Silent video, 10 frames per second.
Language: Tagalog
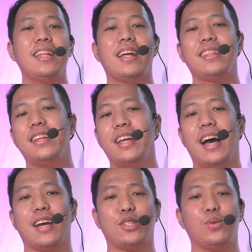natin
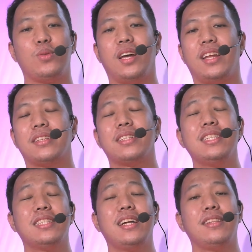ang resulta ng
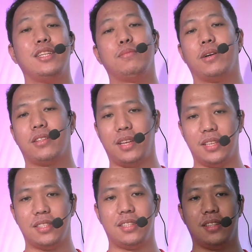Crystal Dismark
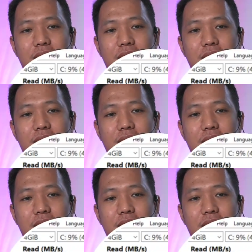test.